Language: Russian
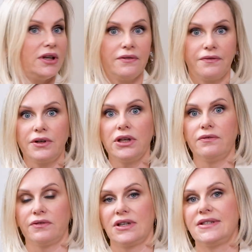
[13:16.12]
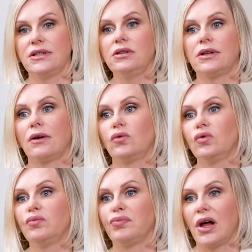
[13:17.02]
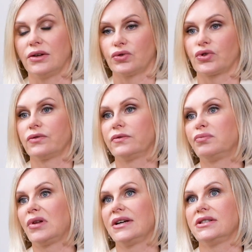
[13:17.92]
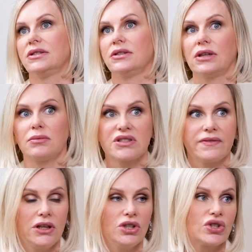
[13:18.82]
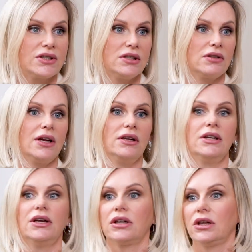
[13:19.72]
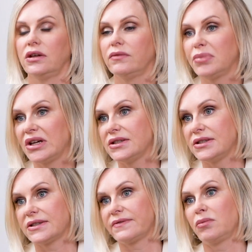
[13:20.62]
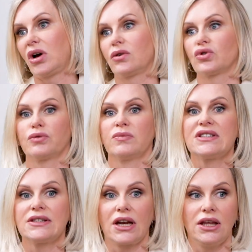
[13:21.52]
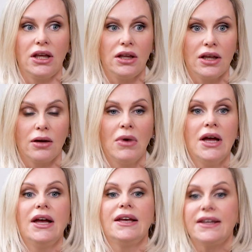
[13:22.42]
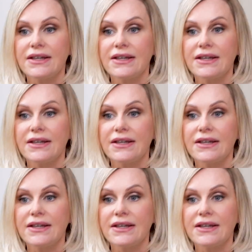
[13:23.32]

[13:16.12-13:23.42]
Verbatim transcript: ли вы вносить такую плату, что вы платите там своей жизненной энергией, вы платите своим хорошим настроением. И